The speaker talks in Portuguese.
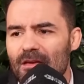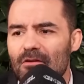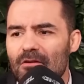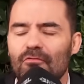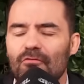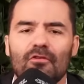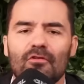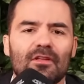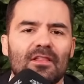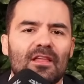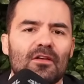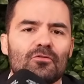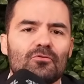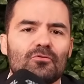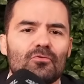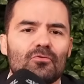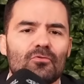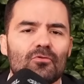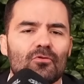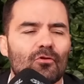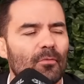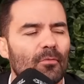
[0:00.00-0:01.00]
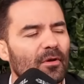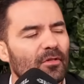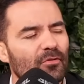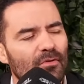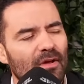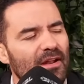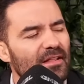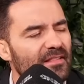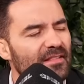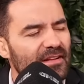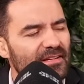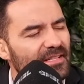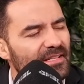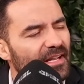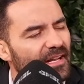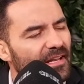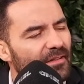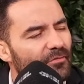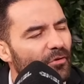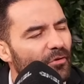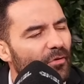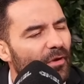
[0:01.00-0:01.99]
foi lá no. Como é? Não era Terça
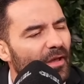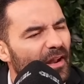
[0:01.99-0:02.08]
Livre?